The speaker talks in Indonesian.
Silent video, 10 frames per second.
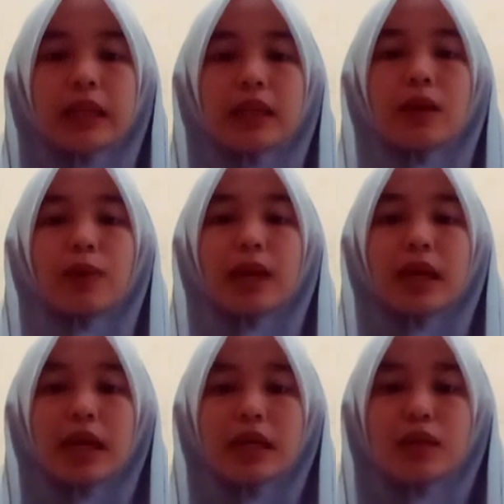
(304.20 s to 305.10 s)

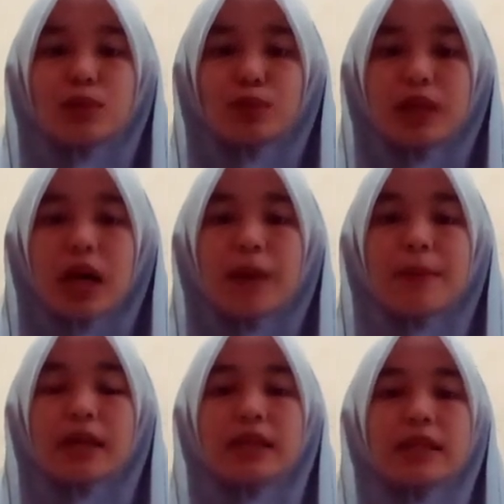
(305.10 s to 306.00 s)
ditauladani juga
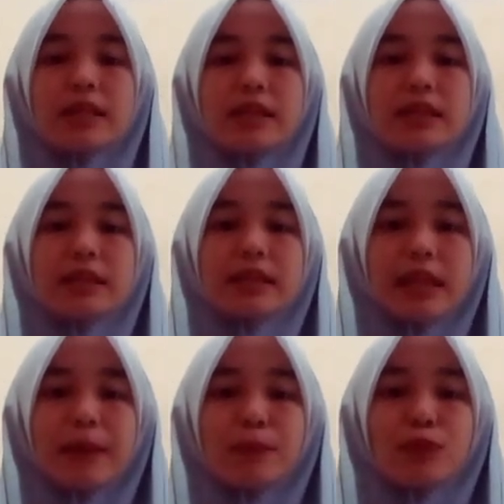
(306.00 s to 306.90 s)
bagi
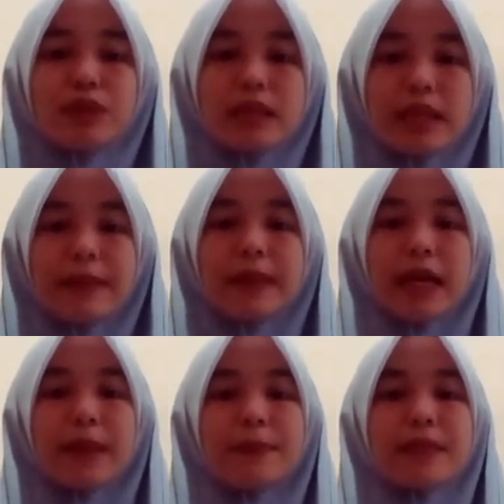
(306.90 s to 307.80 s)
segenap muslim
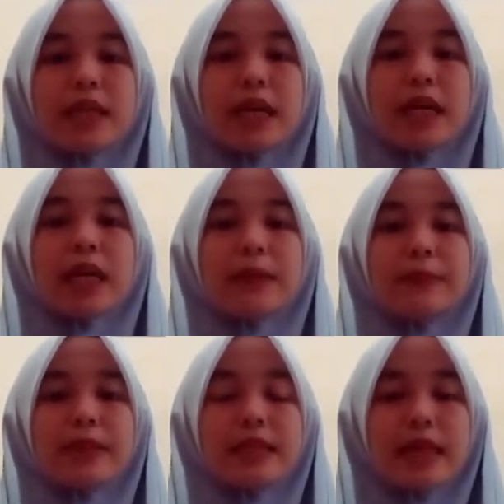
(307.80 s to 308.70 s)
dalam menjaga
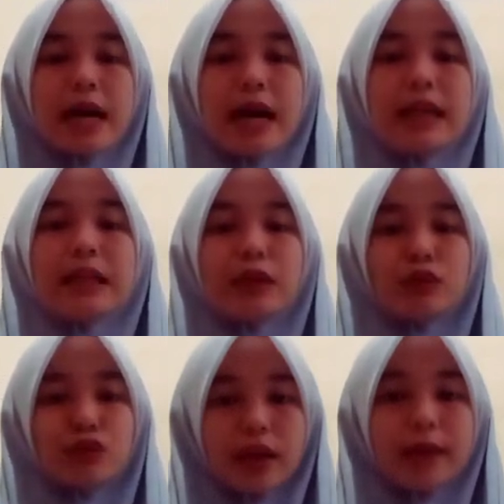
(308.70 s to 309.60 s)
kebersihan
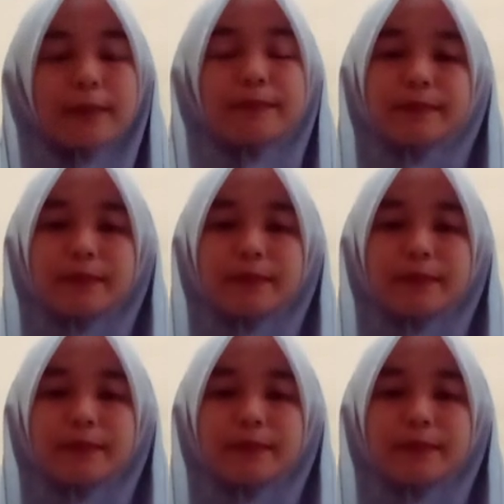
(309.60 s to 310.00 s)
lingkungan.